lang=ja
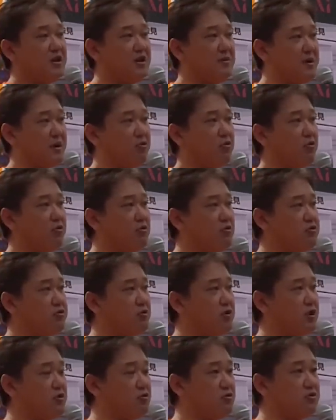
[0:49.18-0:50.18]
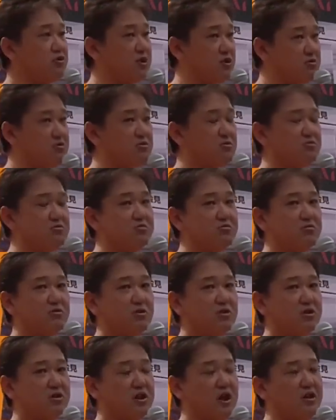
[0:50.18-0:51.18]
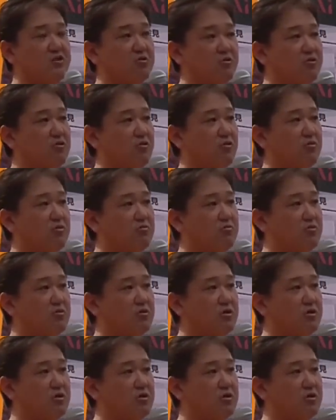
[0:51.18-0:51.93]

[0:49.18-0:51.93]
今厚労省が取ってるがんの